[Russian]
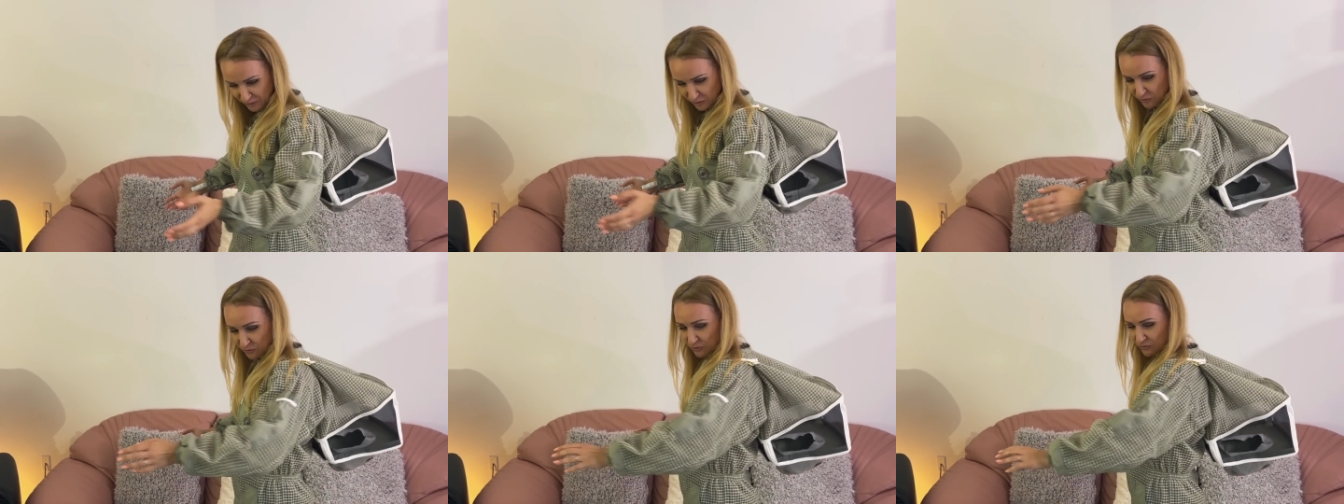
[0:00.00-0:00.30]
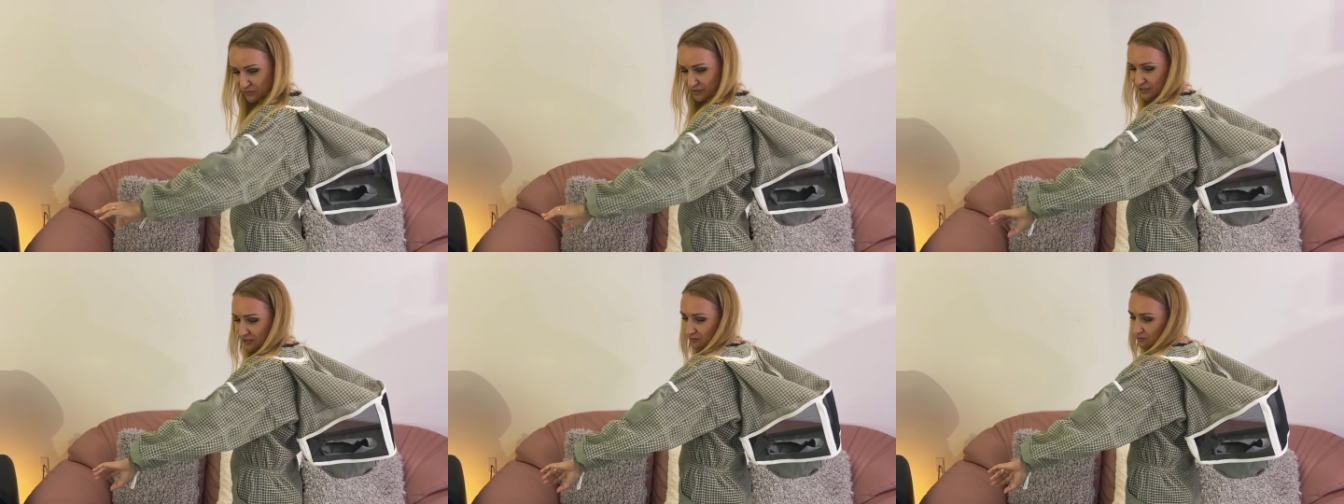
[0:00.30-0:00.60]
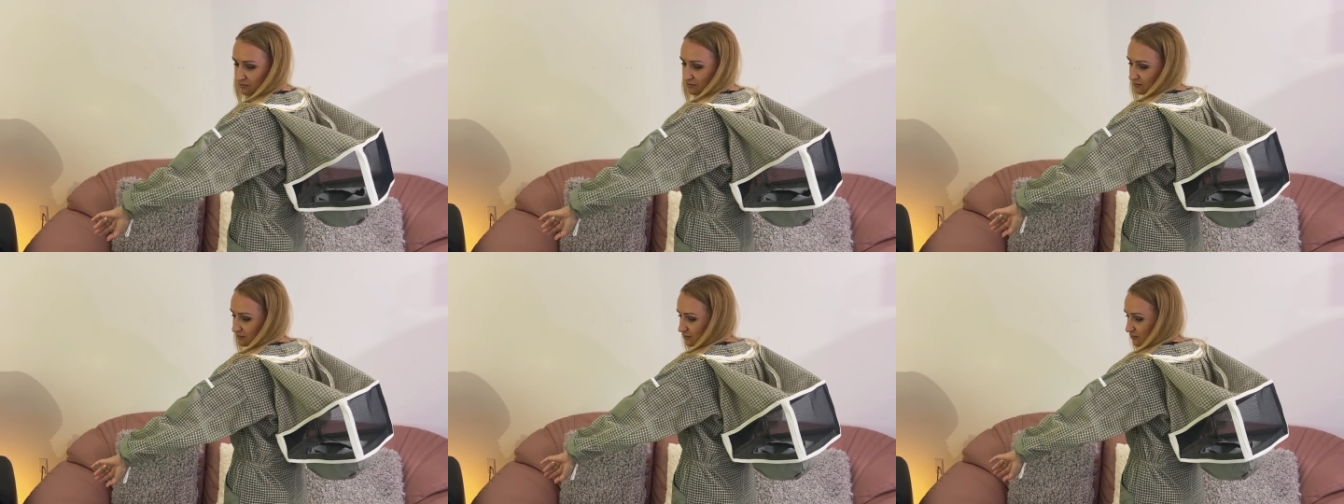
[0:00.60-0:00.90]
думаю,
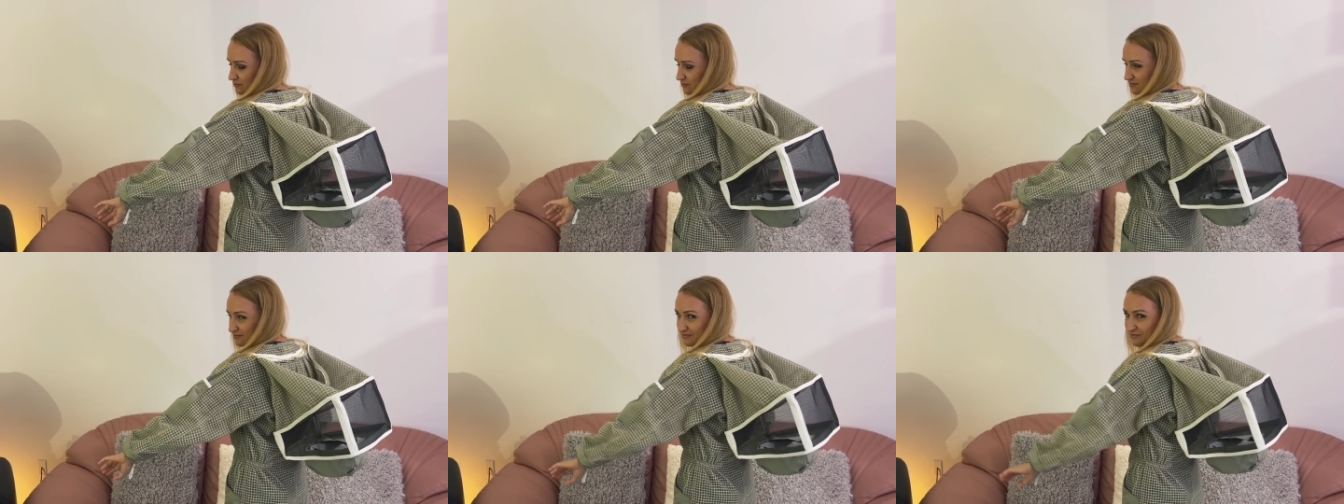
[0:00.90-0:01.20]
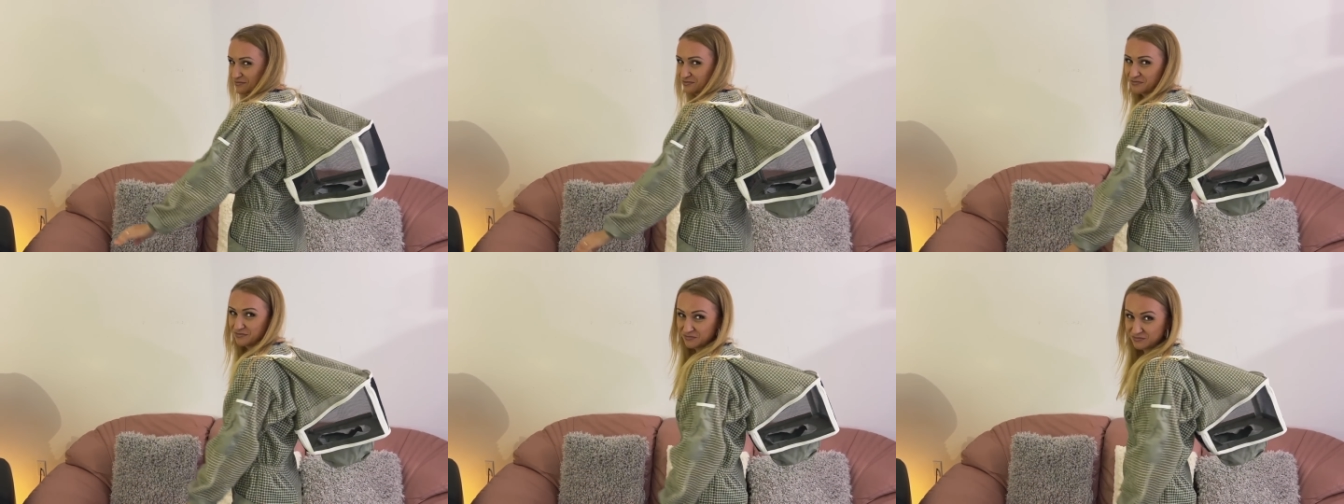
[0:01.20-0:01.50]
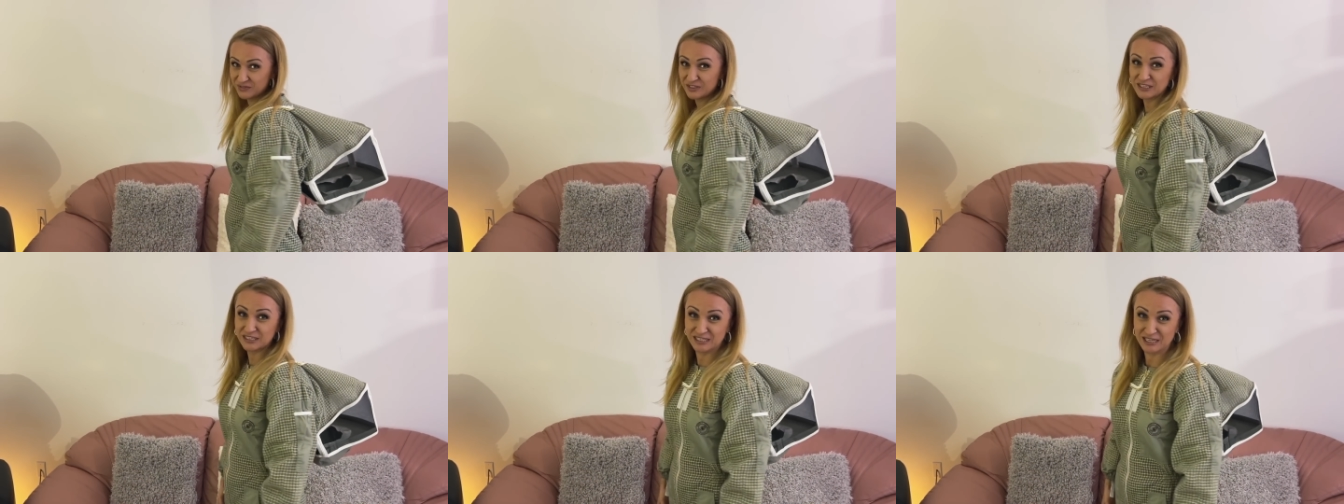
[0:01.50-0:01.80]
всем
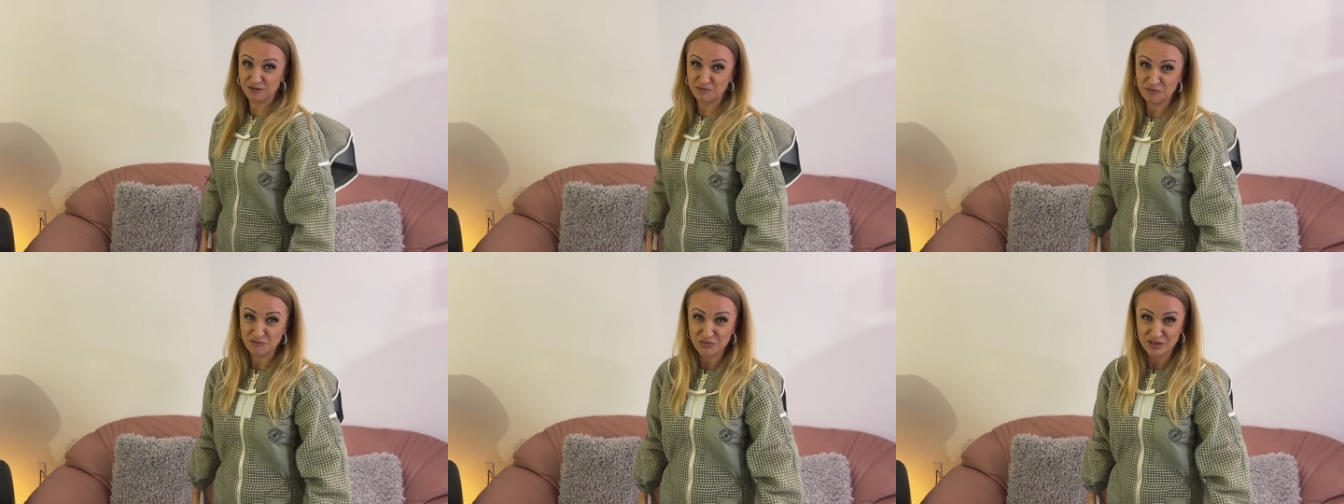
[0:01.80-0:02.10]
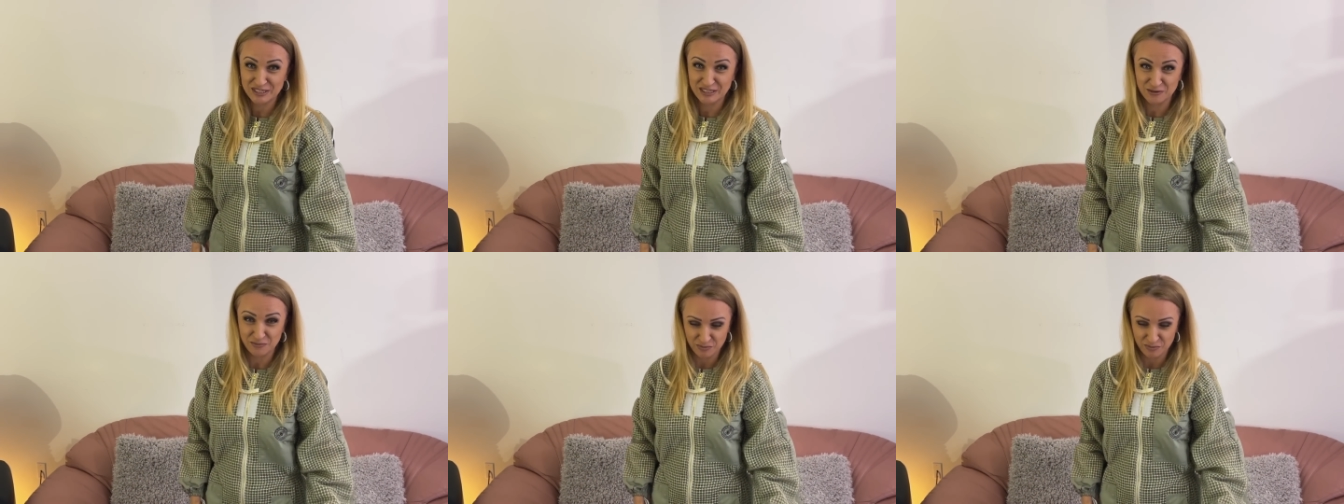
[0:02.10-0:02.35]
все с нами вместе